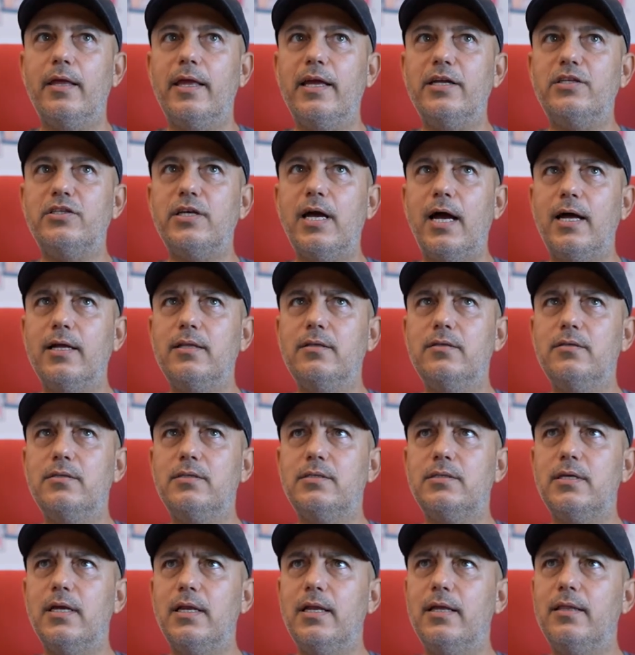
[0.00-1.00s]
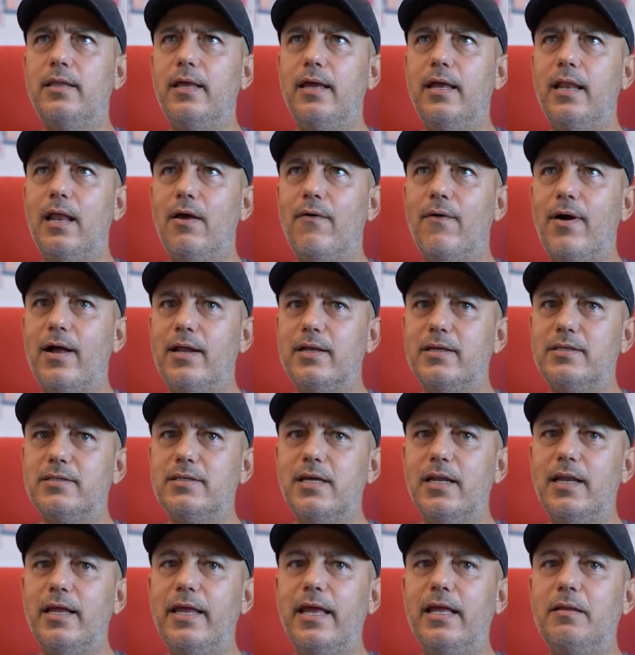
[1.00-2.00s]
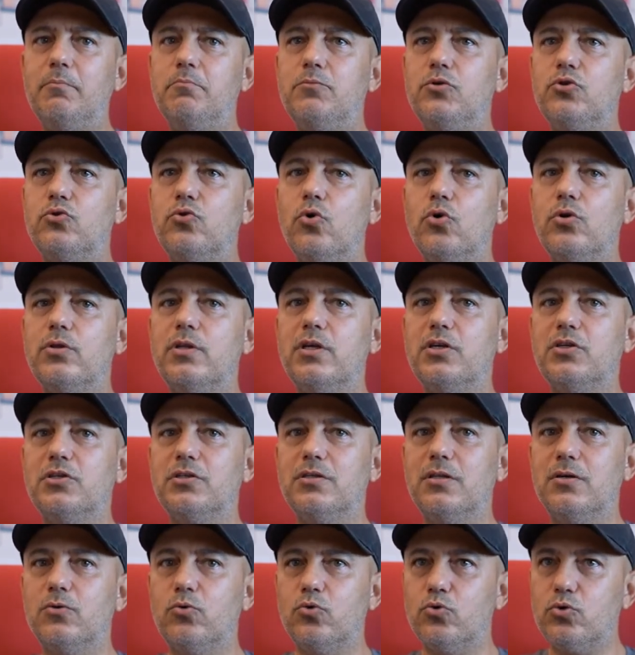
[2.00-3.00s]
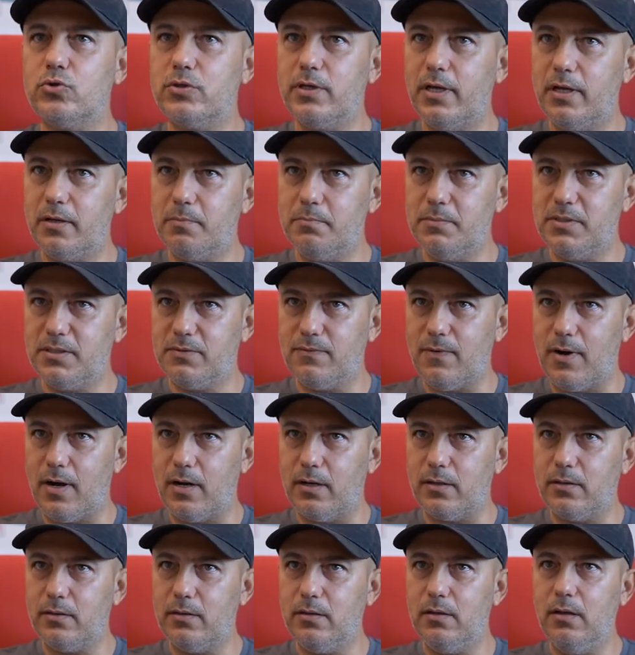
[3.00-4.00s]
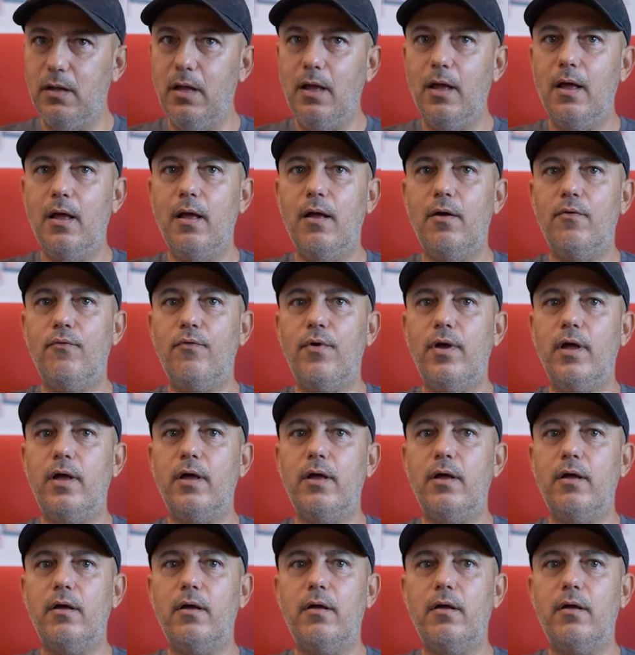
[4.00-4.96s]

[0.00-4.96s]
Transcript: geçen sene değil evvelki sene 74 yaşında kursiyerimiz vardı ve